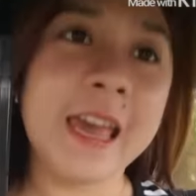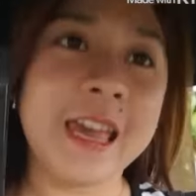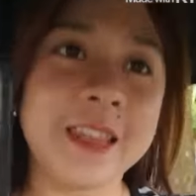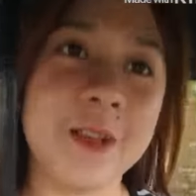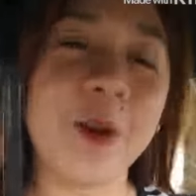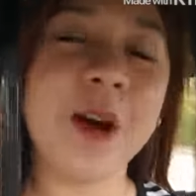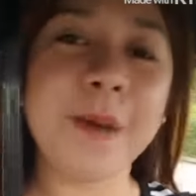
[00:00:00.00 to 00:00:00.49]

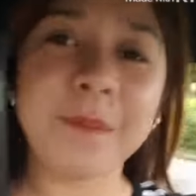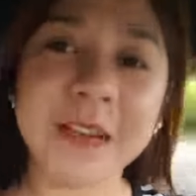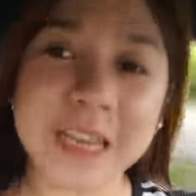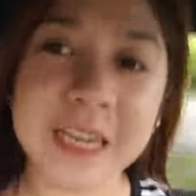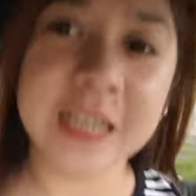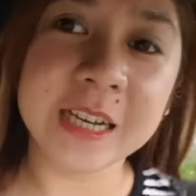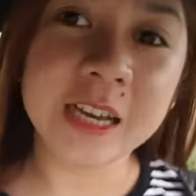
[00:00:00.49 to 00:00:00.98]
And oh, nga
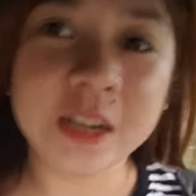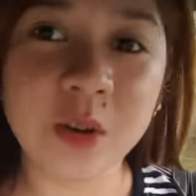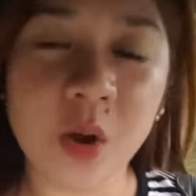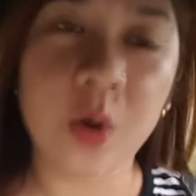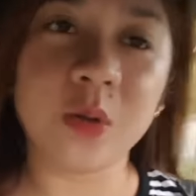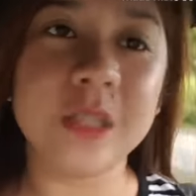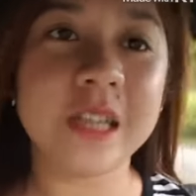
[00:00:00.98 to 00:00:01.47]
pala,
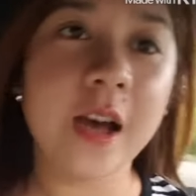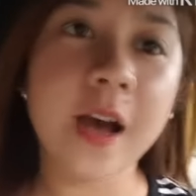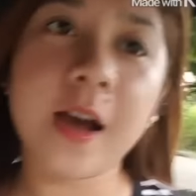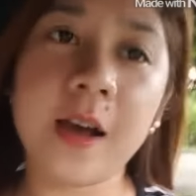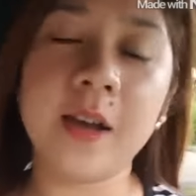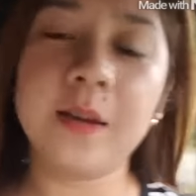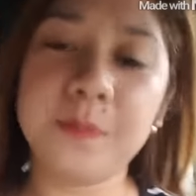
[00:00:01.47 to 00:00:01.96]
nag-ano ako
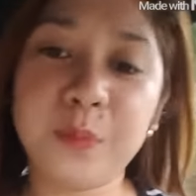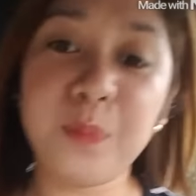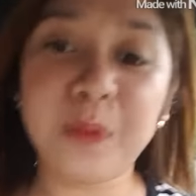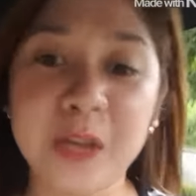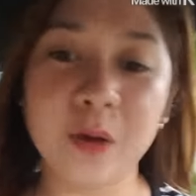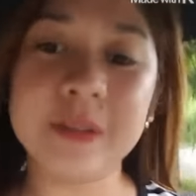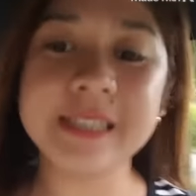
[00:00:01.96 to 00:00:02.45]
sa,
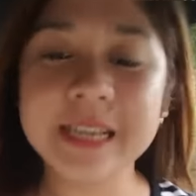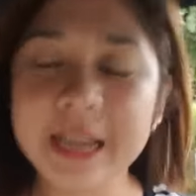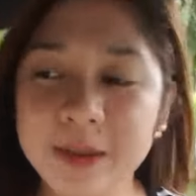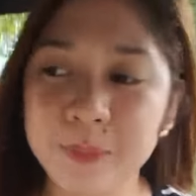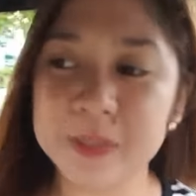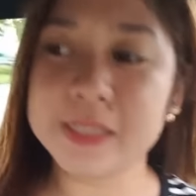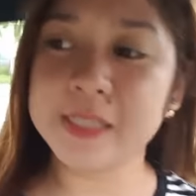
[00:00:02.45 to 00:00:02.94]
bumili ako sa
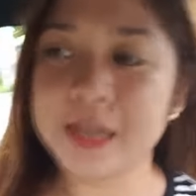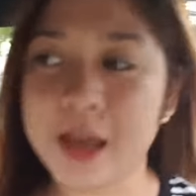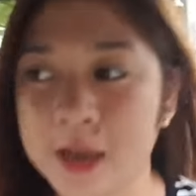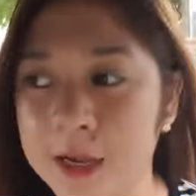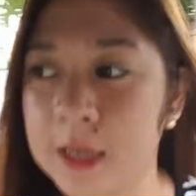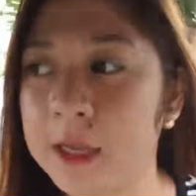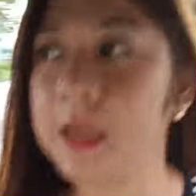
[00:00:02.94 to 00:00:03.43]
lamin sa,
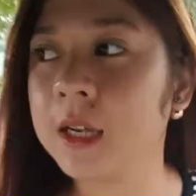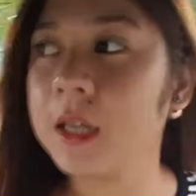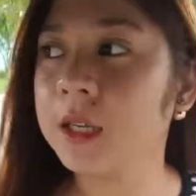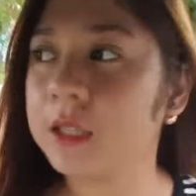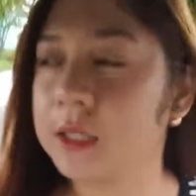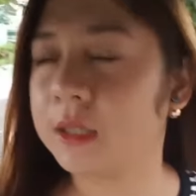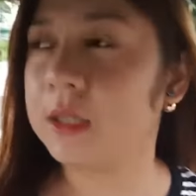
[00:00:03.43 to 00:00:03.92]

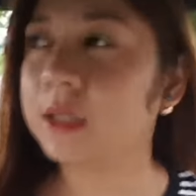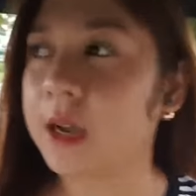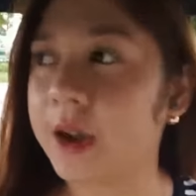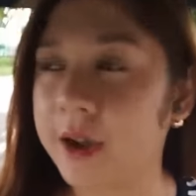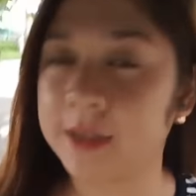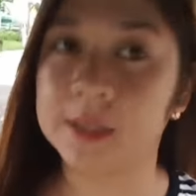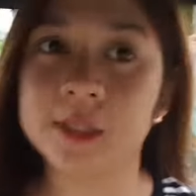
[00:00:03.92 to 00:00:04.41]

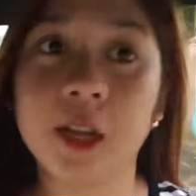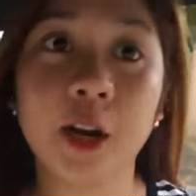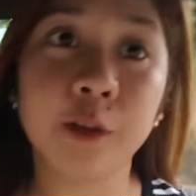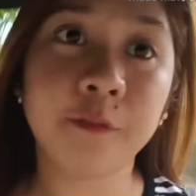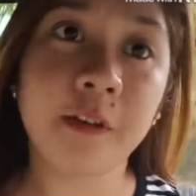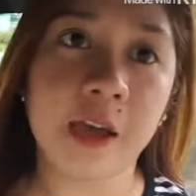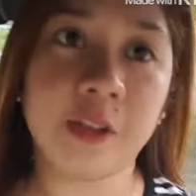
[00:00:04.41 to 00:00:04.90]
sa
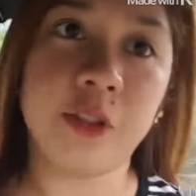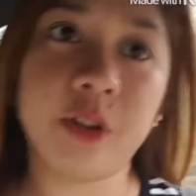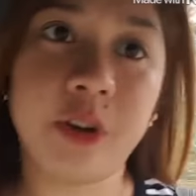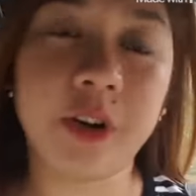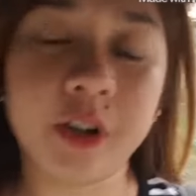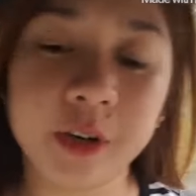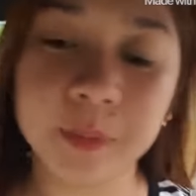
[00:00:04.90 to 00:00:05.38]

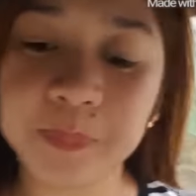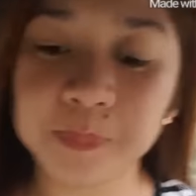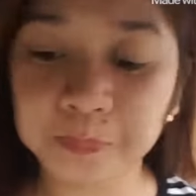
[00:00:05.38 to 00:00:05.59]
Starfinder.